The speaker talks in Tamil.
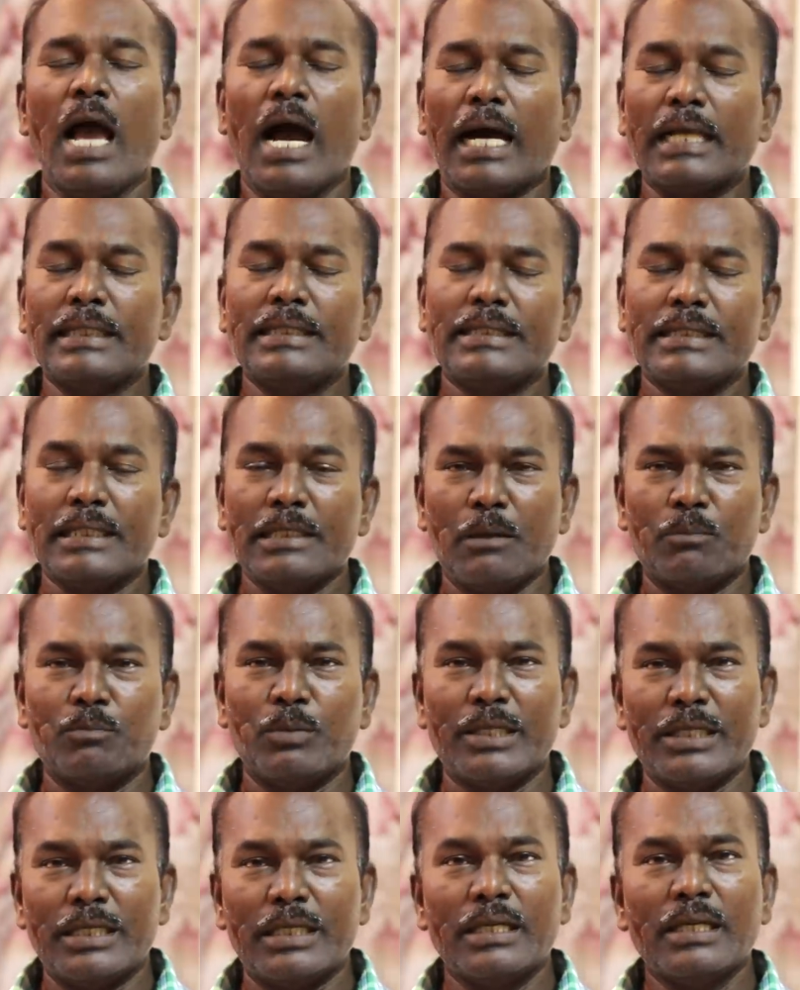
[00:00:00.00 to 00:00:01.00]
அதுக்கு
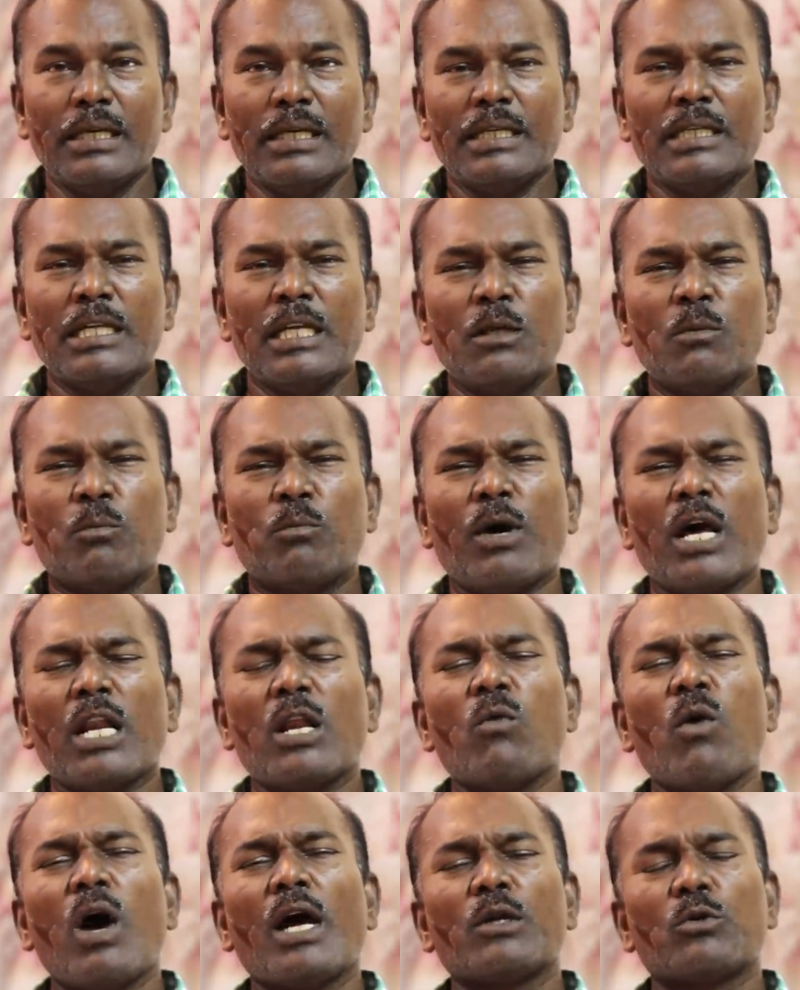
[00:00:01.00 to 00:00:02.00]
எப்படி இன்னும்
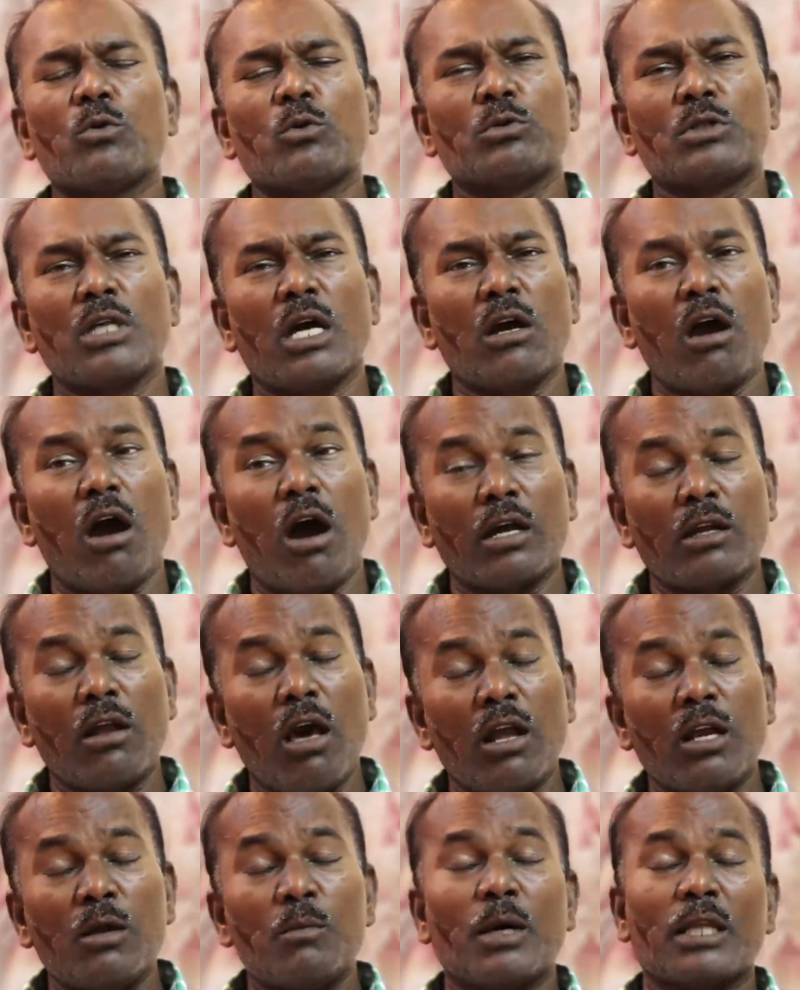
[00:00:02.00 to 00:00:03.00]
பலவாறு கொடுத்தாங்க
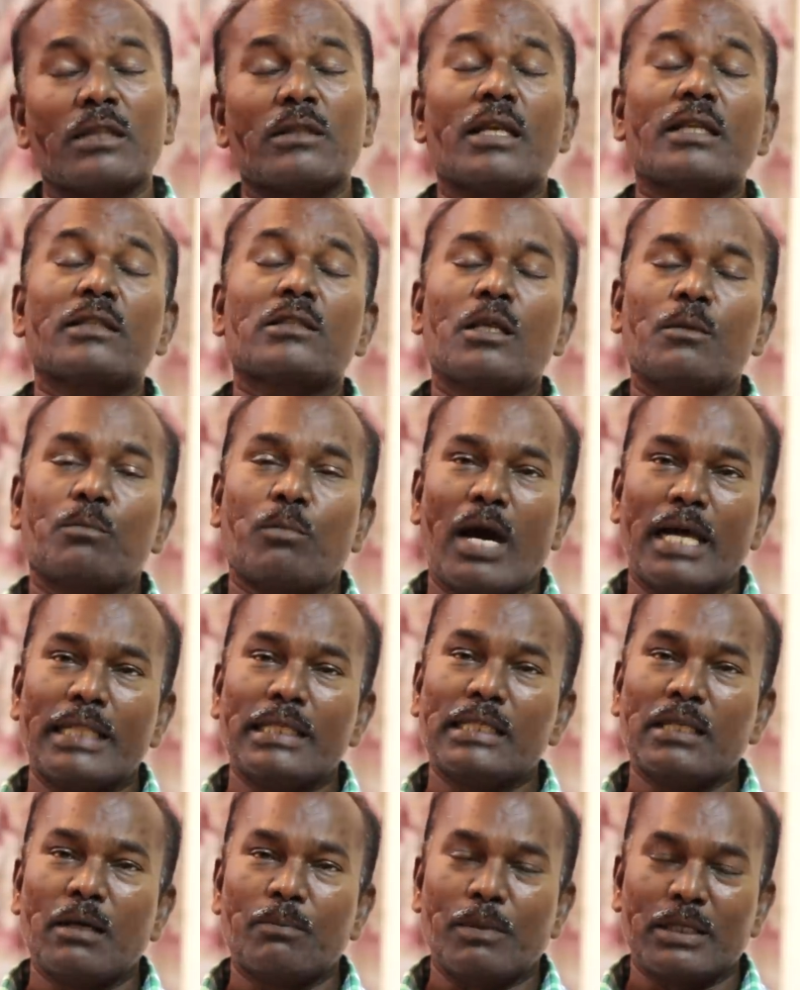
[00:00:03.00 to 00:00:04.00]
ஆனாலும் மந்திரத்தில்
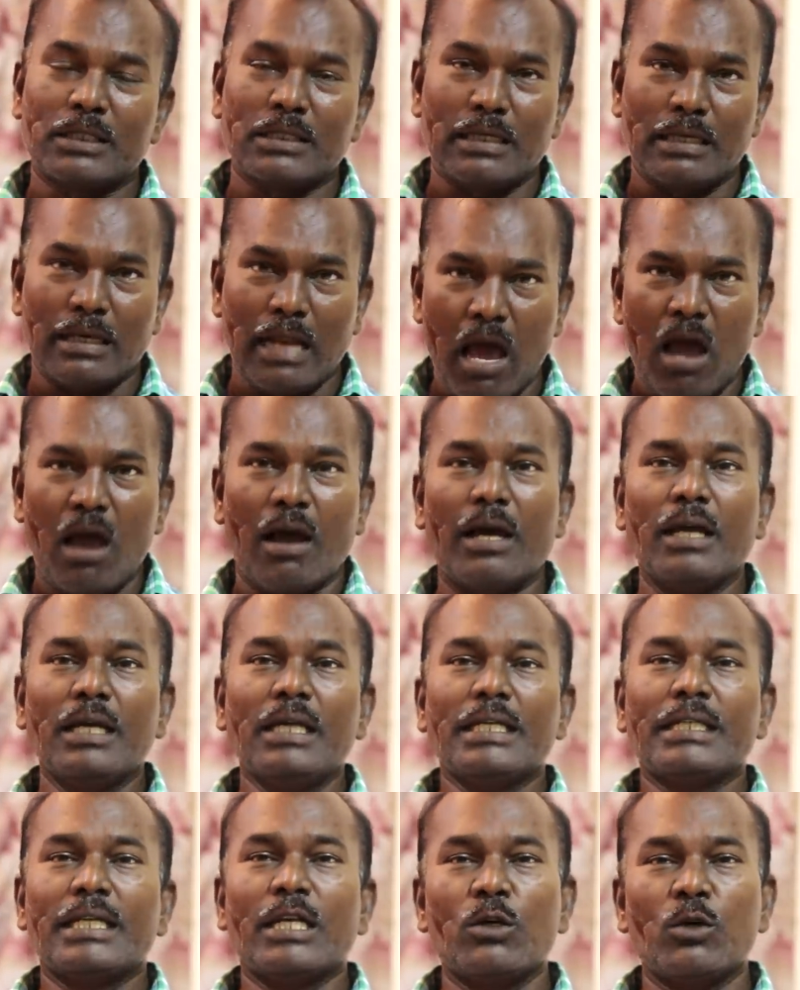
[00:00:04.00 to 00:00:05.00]
பாதிக்கப்பட்ட நான்
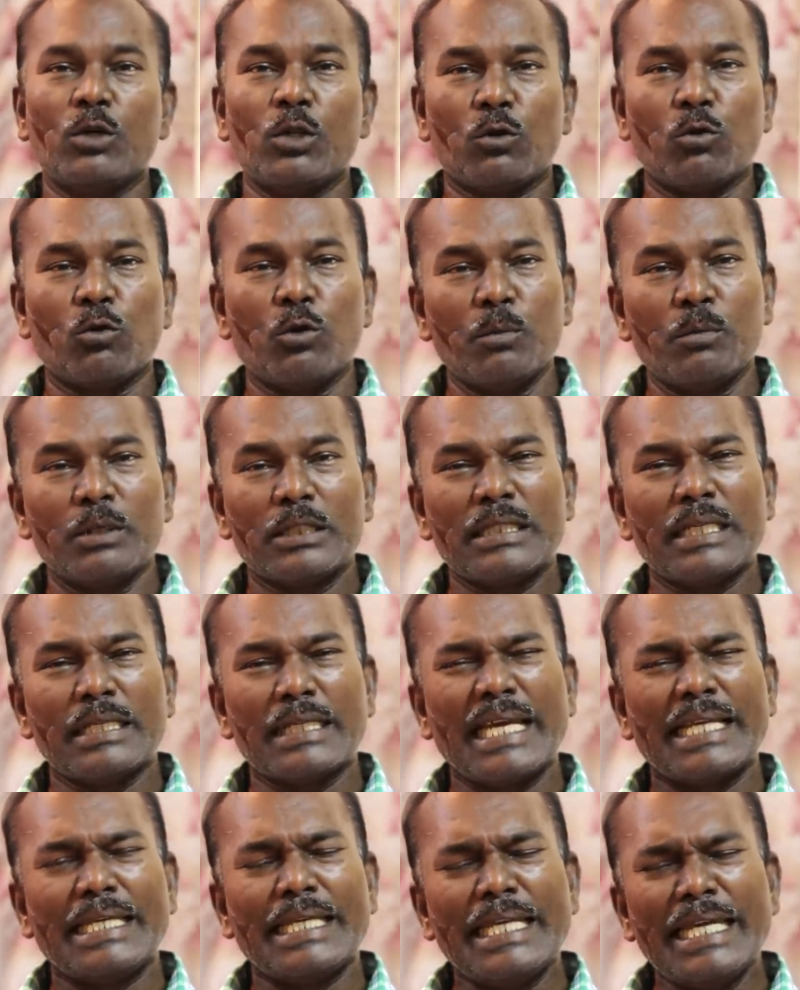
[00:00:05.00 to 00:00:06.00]
என்னுடைய குடும்பத்தில்
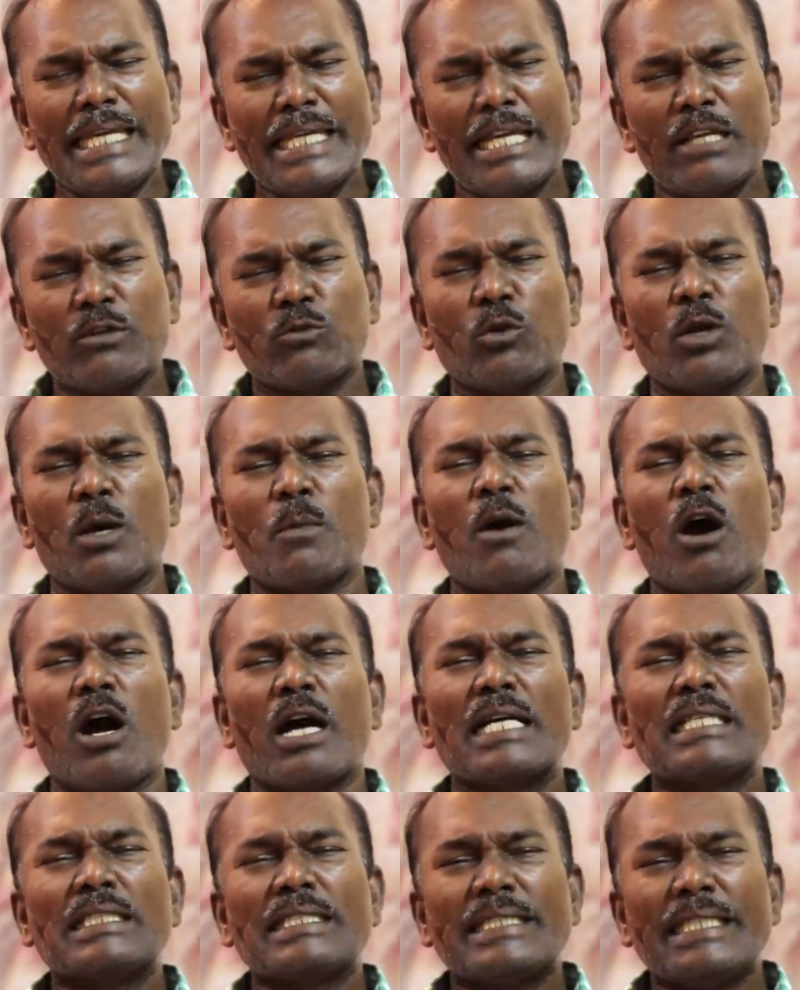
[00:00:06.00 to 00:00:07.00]
நான் ஈகை
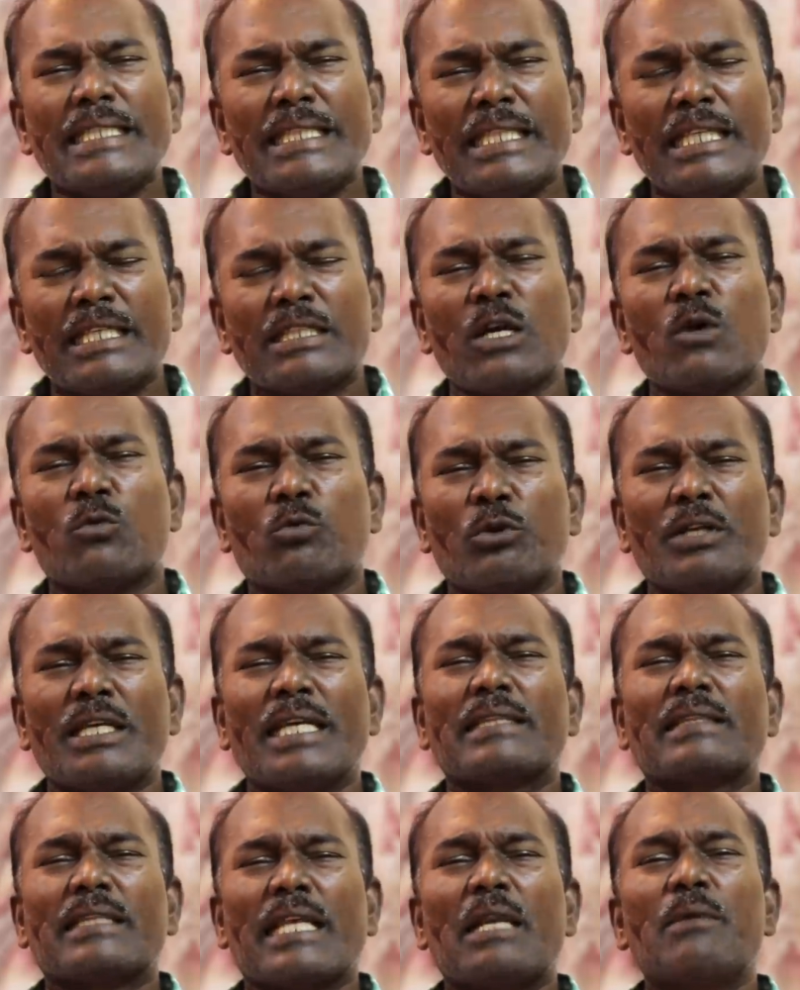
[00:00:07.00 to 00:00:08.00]
குணமாக சிந்திக்கக்கூடிய
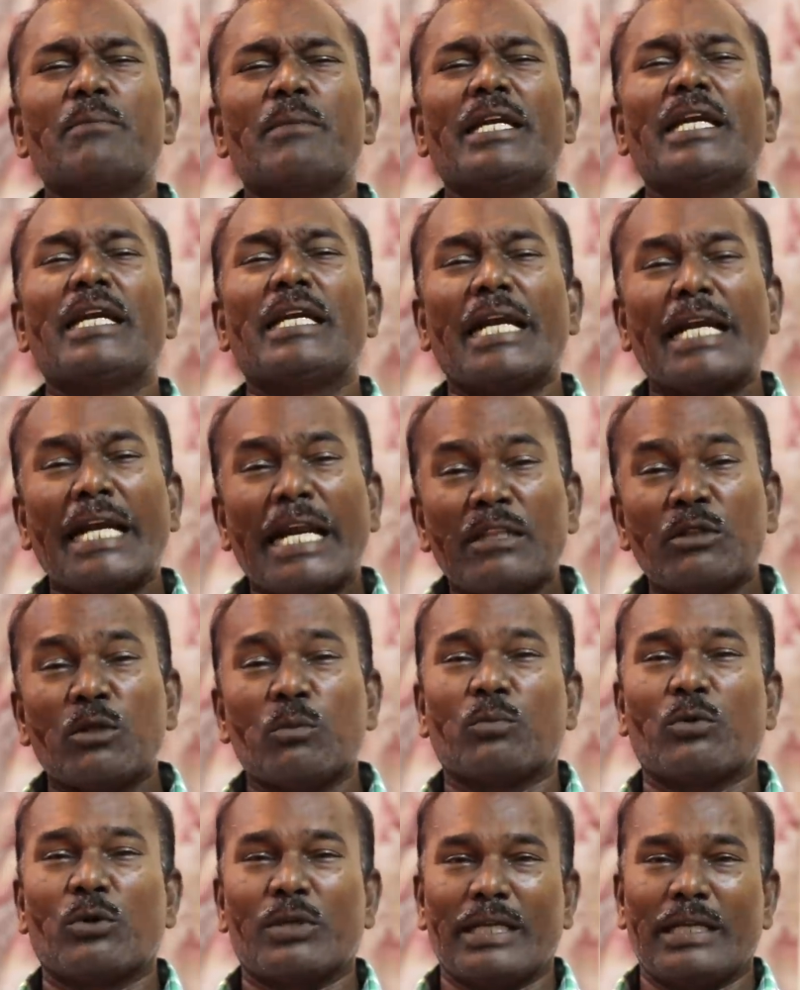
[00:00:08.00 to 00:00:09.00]
தன்மையை இழந்து
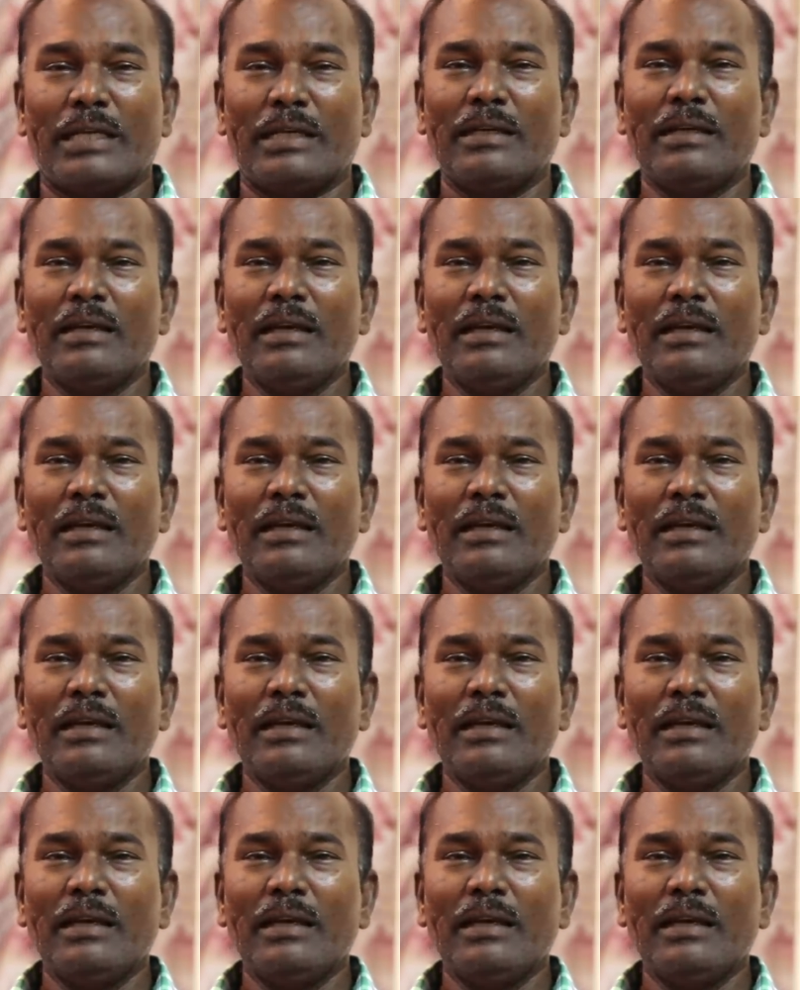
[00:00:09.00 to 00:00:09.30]
போனேன்